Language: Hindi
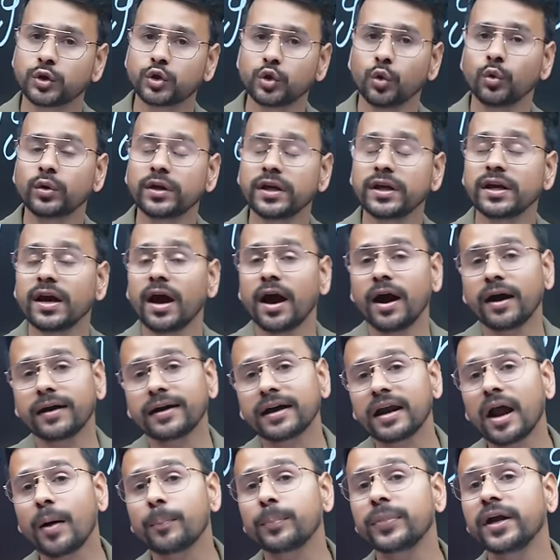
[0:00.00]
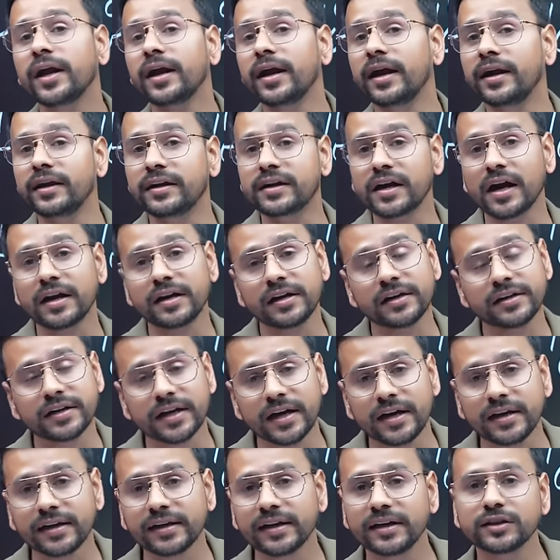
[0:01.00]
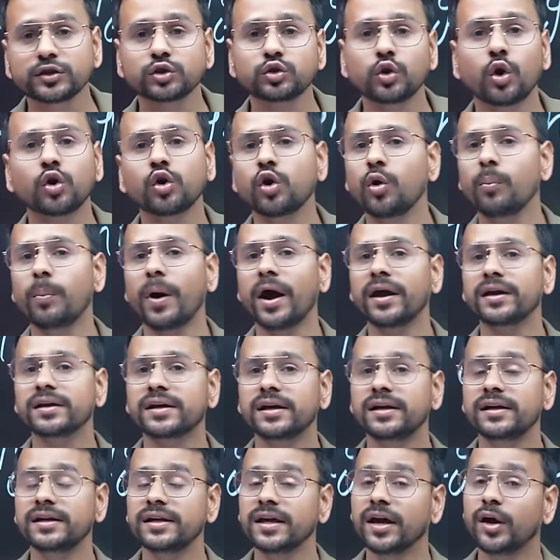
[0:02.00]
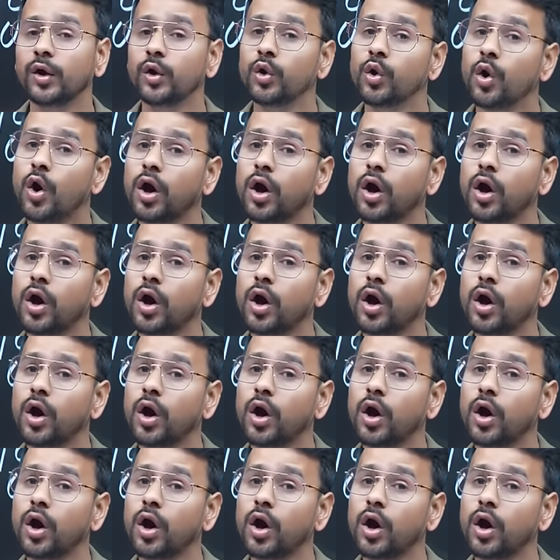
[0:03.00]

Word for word: क्योंकि अगर आपने इंट्राडे ट्रेडिंग के लिए स्टॉक को बाय कर लिया